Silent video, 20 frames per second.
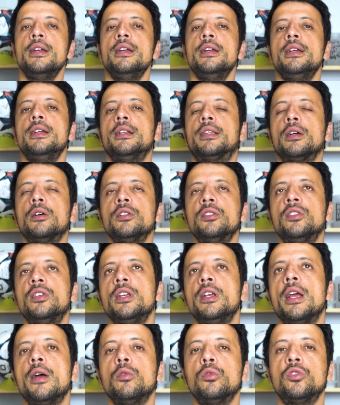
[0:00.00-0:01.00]
Então,
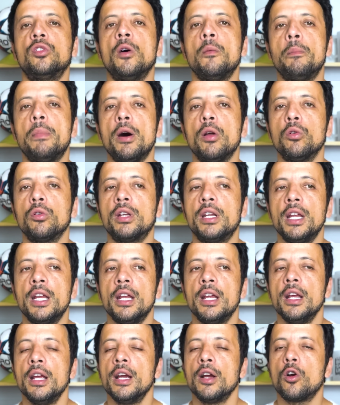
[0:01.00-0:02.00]
assim, é um São Paulo que
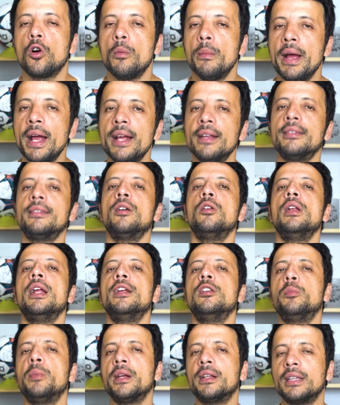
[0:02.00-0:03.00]
começa a olhar a
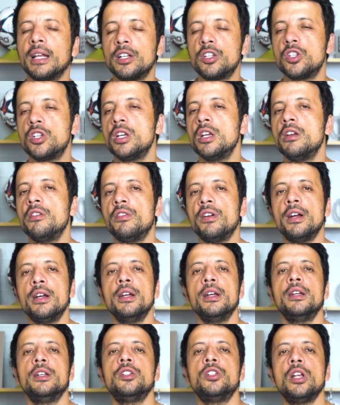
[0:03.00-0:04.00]
expectativa
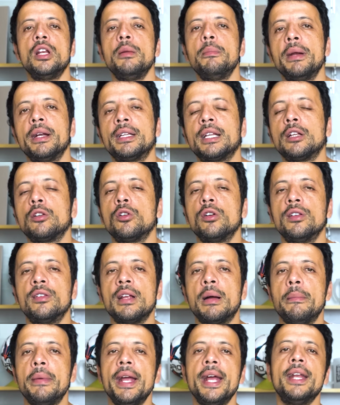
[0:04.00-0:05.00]
de Libertadores da
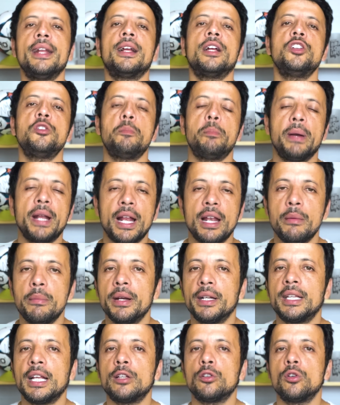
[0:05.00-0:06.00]
América, de
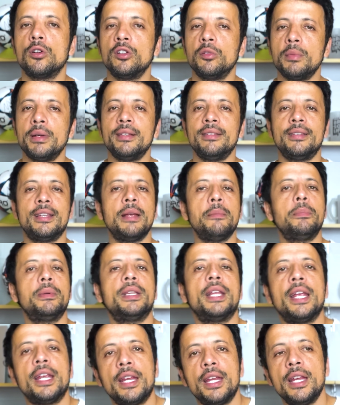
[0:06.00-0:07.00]
pré-Libertadores, mas sempre
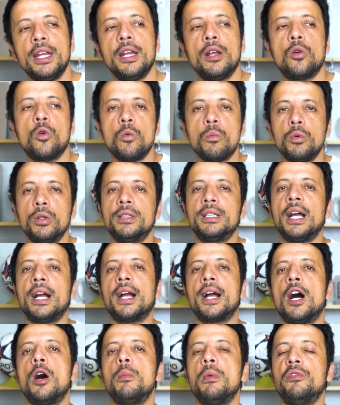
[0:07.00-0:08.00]
tem que ir com muita
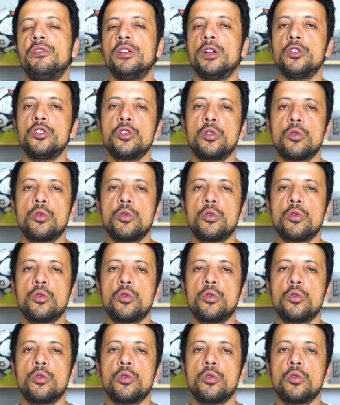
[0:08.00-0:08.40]
calma, afinal de